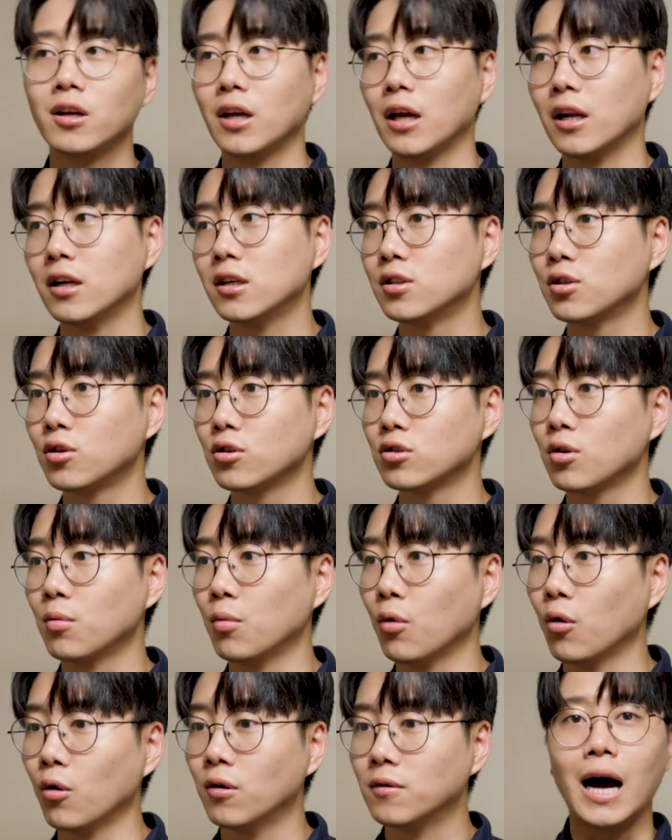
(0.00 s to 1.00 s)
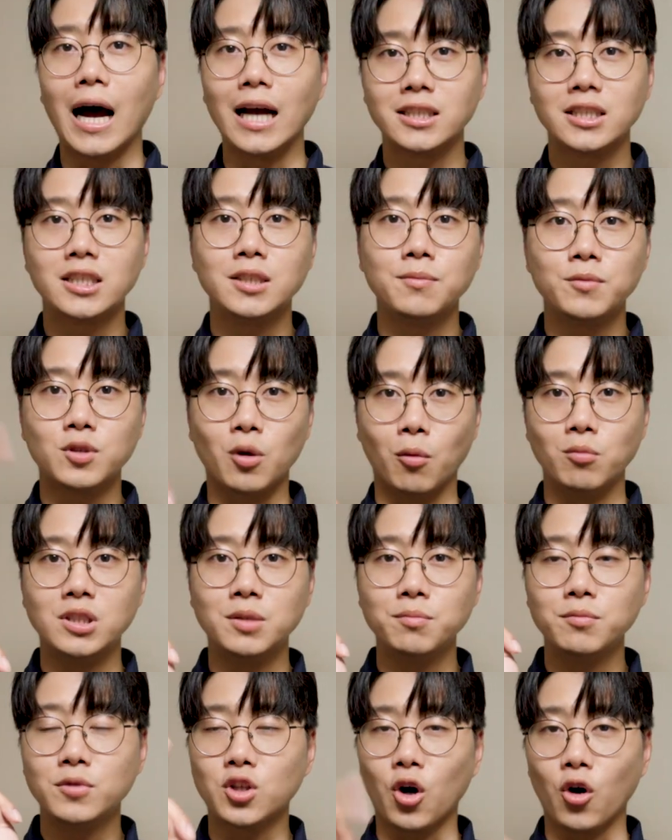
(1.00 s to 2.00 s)
예를 들어서 뭐 아침,
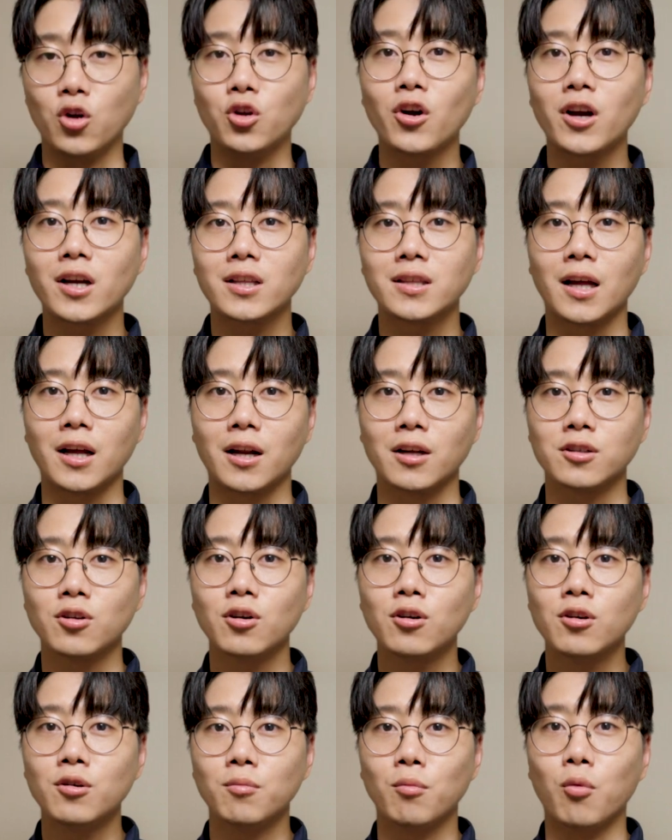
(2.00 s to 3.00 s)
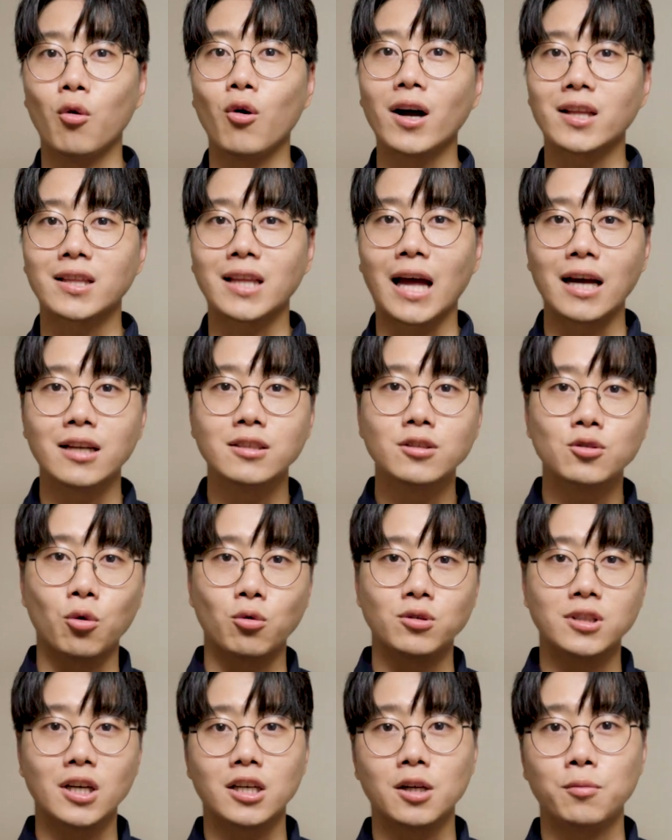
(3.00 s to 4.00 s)
점심, 저녁에 따라서 뭔가 다른
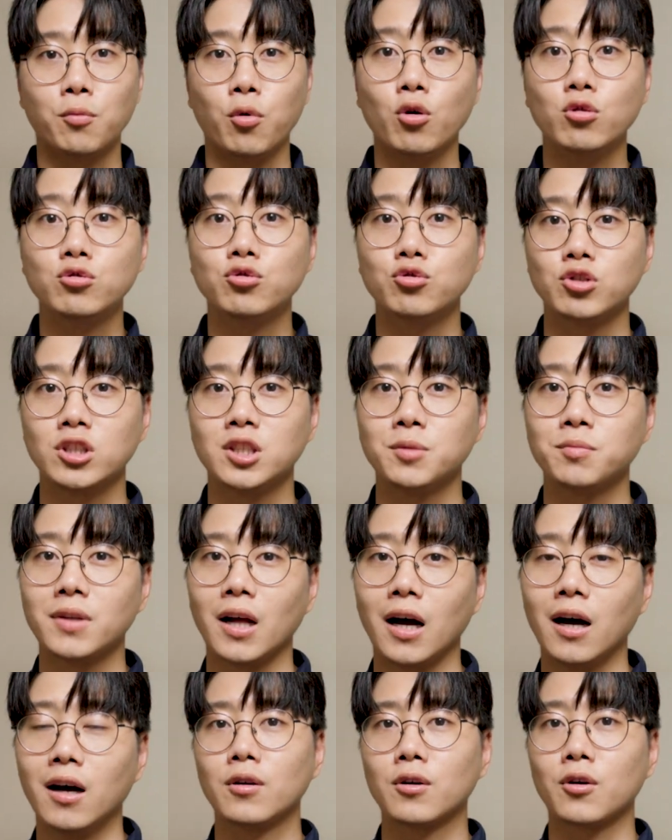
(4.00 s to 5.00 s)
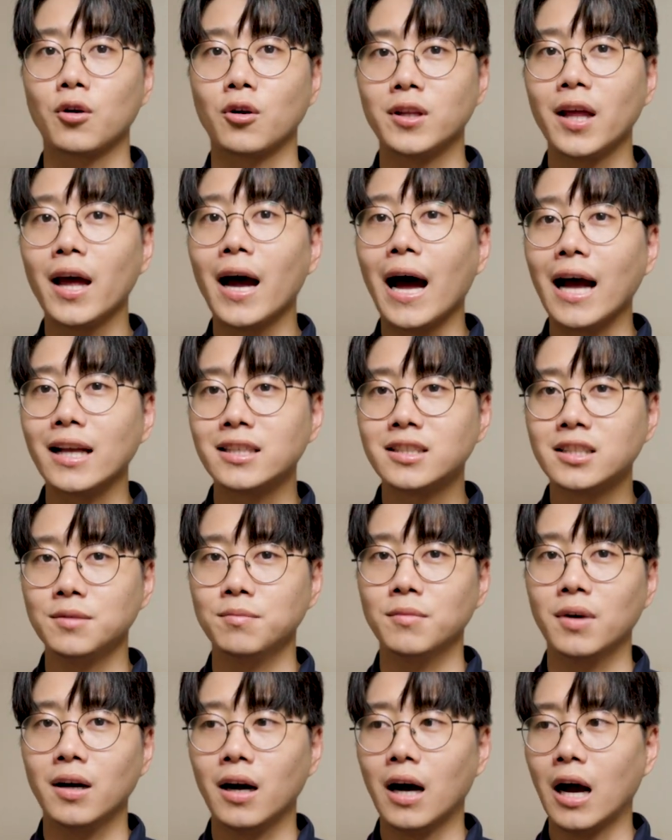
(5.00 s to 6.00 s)
동작을 보여주고 싶다, 그런데
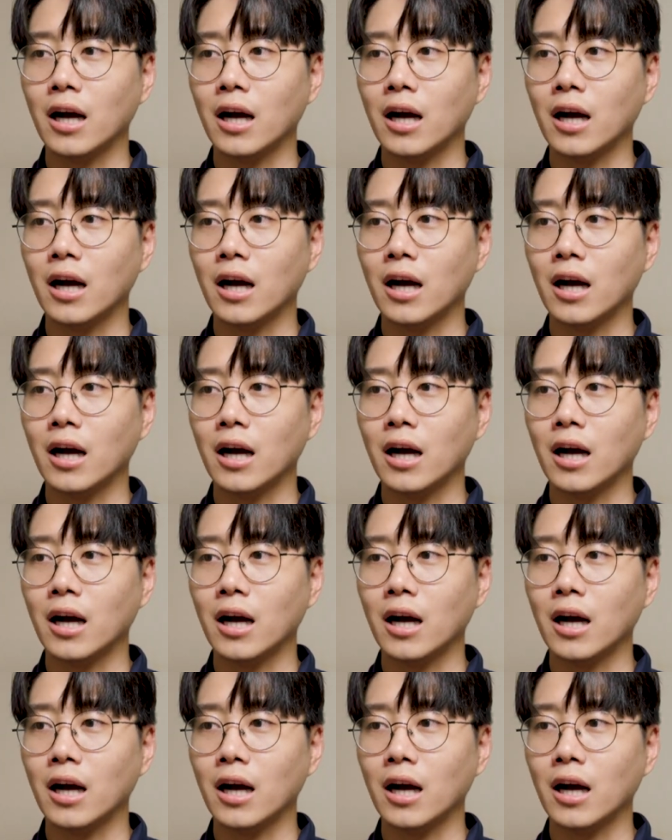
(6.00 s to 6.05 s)
아침,